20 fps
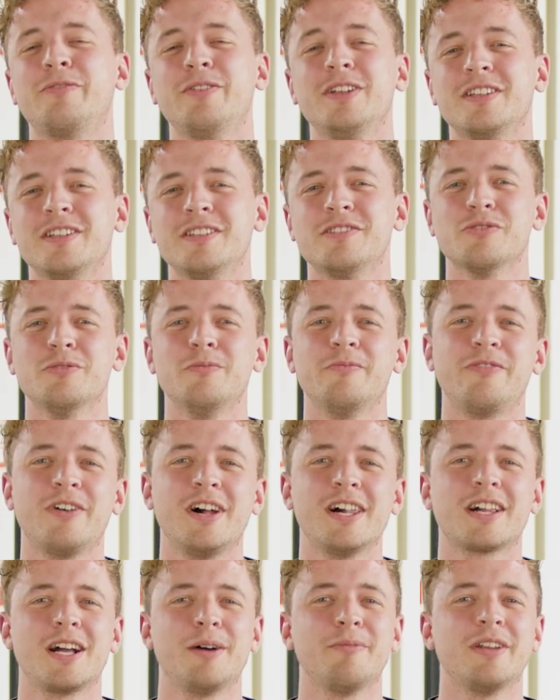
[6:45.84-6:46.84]
finde, in so einem
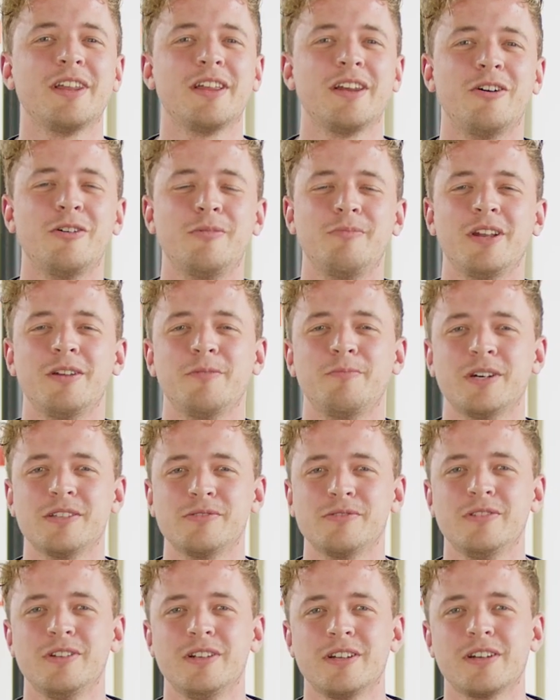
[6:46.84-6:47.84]
Fall kann man dann auch mal eine
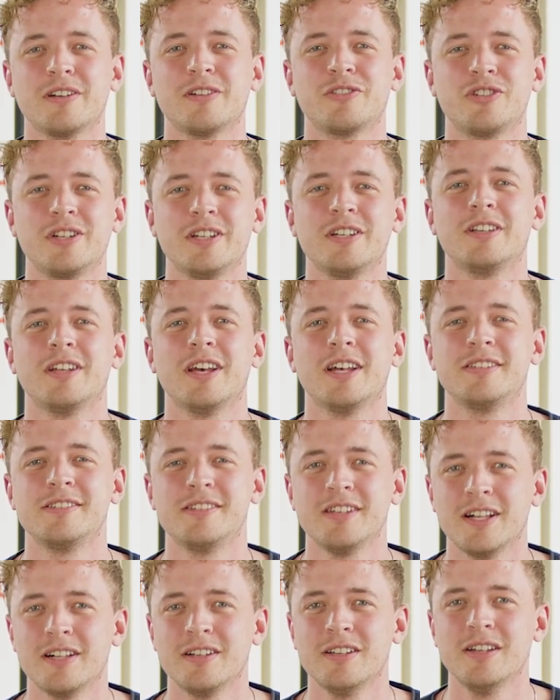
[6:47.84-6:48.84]
persönliche Geschichte
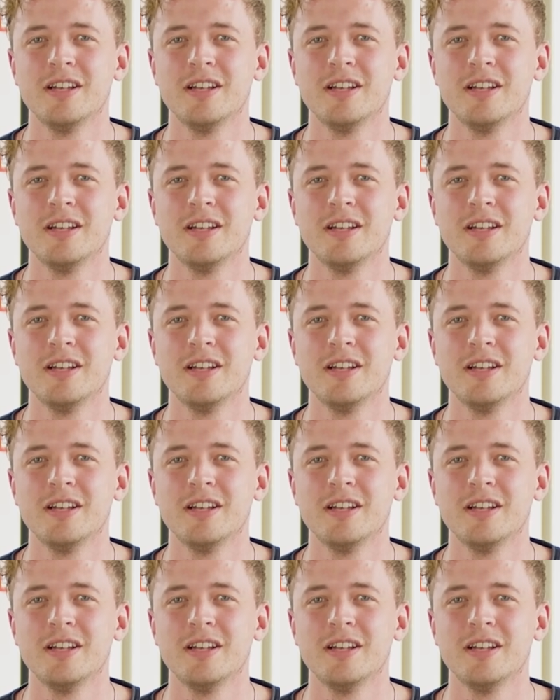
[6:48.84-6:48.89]
erzählen.